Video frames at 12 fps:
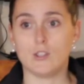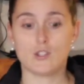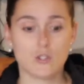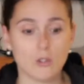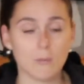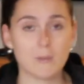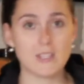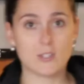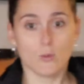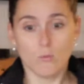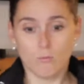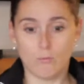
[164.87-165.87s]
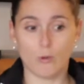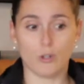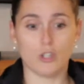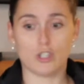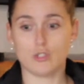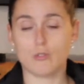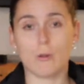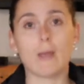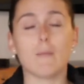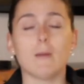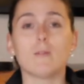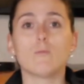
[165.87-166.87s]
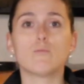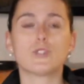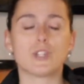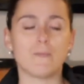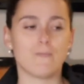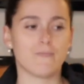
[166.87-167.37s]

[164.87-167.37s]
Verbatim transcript: sur mes os pour que je sois capable de bouger.